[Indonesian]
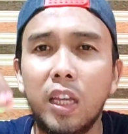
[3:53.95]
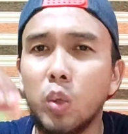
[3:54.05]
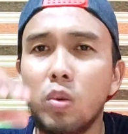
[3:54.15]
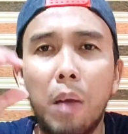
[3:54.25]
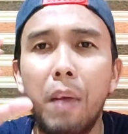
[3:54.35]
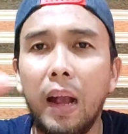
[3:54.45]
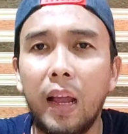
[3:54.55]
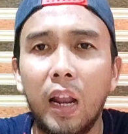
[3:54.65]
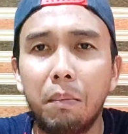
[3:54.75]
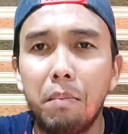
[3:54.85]
itu nggak
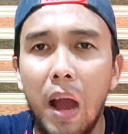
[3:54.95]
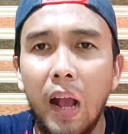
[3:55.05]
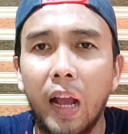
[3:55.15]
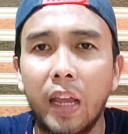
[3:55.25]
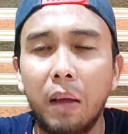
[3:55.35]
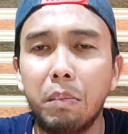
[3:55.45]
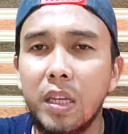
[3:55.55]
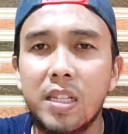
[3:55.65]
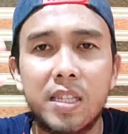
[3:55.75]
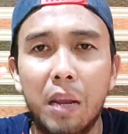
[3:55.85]
bakal ngembang kayak
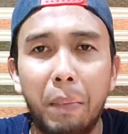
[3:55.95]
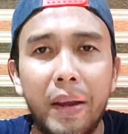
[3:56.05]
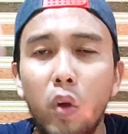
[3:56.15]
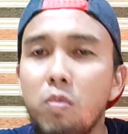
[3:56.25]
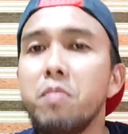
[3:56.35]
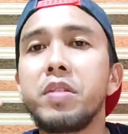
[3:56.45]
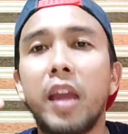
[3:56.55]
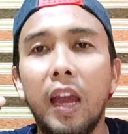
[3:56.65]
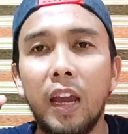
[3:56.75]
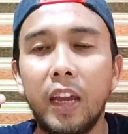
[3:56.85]
mie instan pada
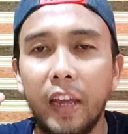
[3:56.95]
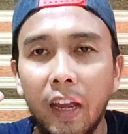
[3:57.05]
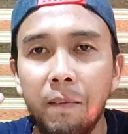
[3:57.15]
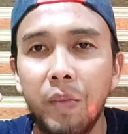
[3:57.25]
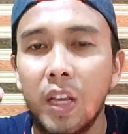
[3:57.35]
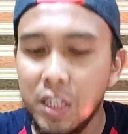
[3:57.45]
umumnya, ya.